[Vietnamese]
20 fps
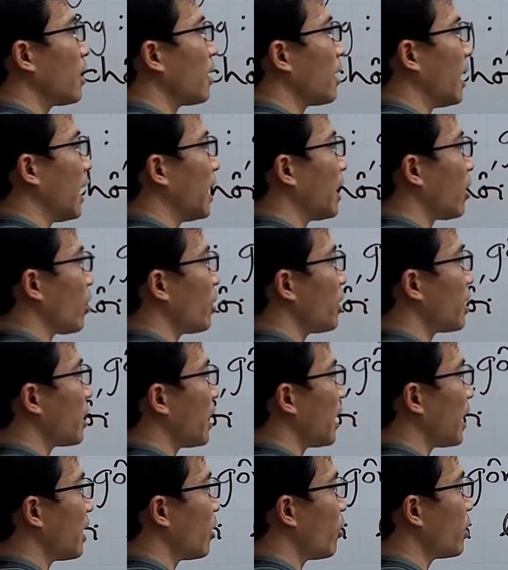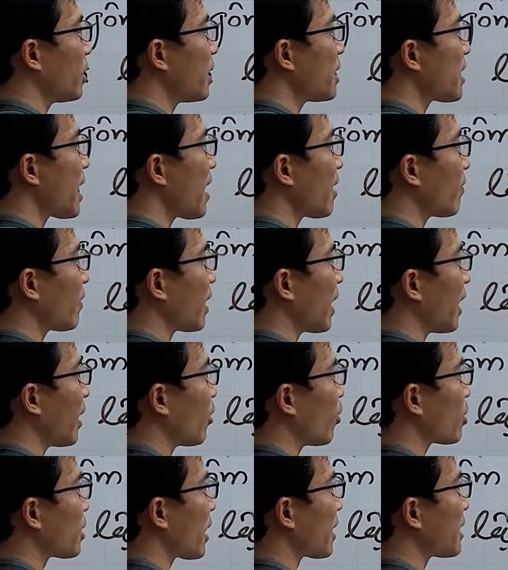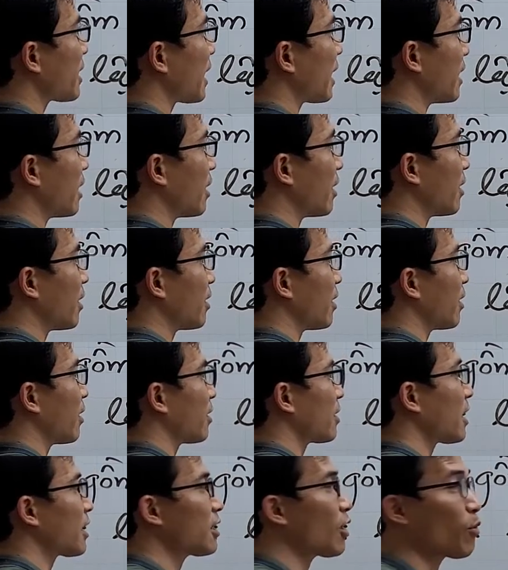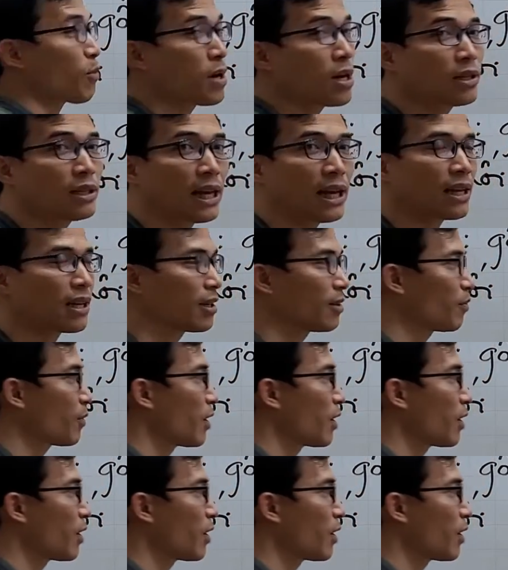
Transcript: đấy nói như thế này thì nó chính xác và nghe nó sang trọng sang trọng hơn này